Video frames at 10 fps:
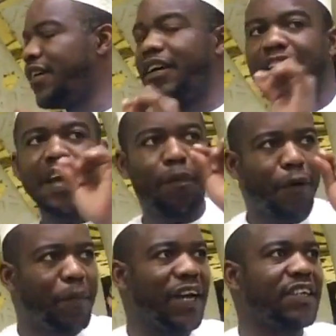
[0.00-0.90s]
A
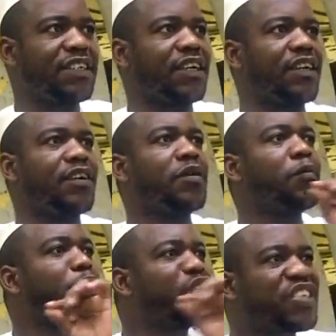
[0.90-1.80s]
pobreza
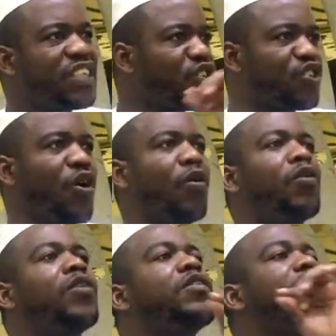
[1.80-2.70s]
por si só
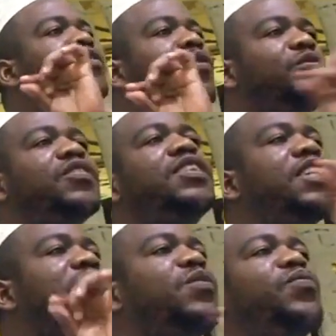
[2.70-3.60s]
não
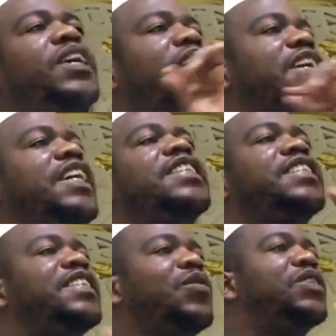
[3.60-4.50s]
significa nada
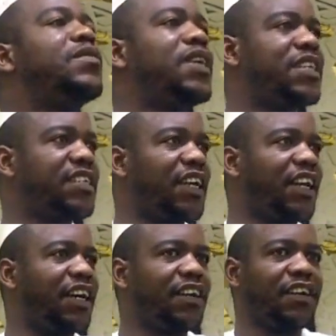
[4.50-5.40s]
se não tiveres
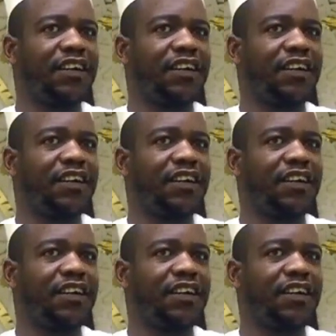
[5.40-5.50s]
Allah.